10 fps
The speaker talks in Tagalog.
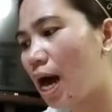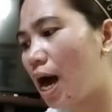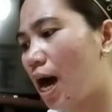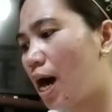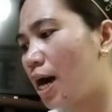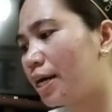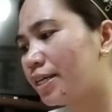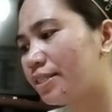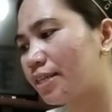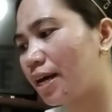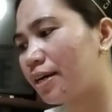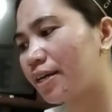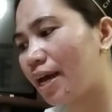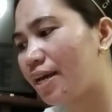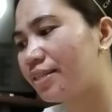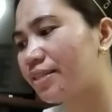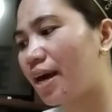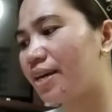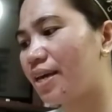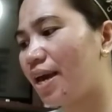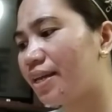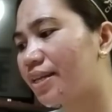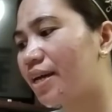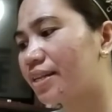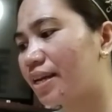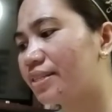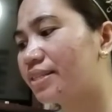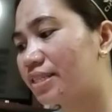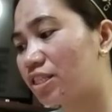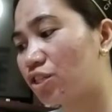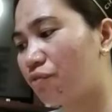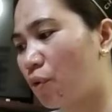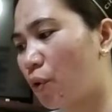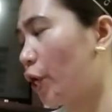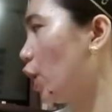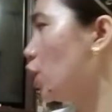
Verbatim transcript: Ang isang case ay 864.